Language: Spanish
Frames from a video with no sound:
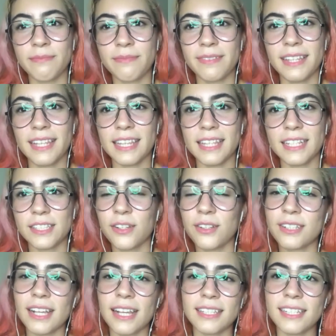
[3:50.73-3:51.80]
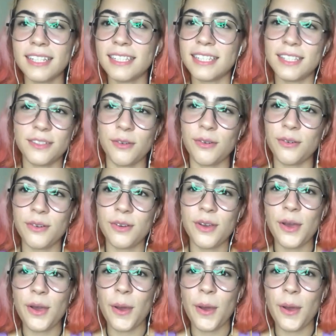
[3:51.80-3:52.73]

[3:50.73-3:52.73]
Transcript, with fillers: de TikTok casi si no.